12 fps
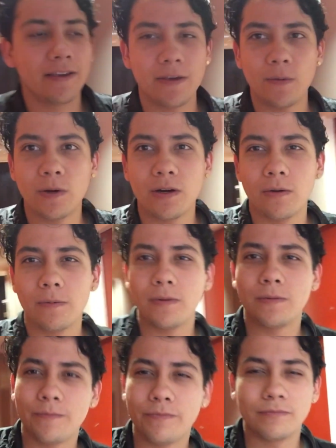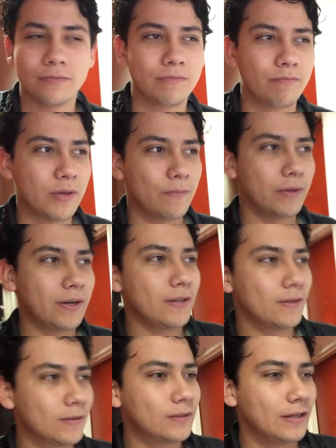Y bueno,
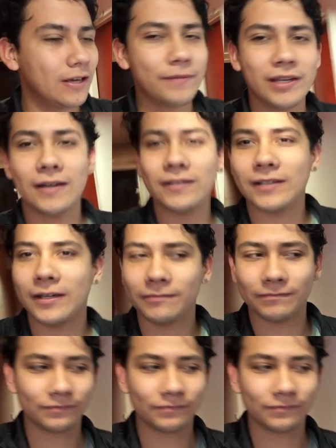bienvenidos a mi casa.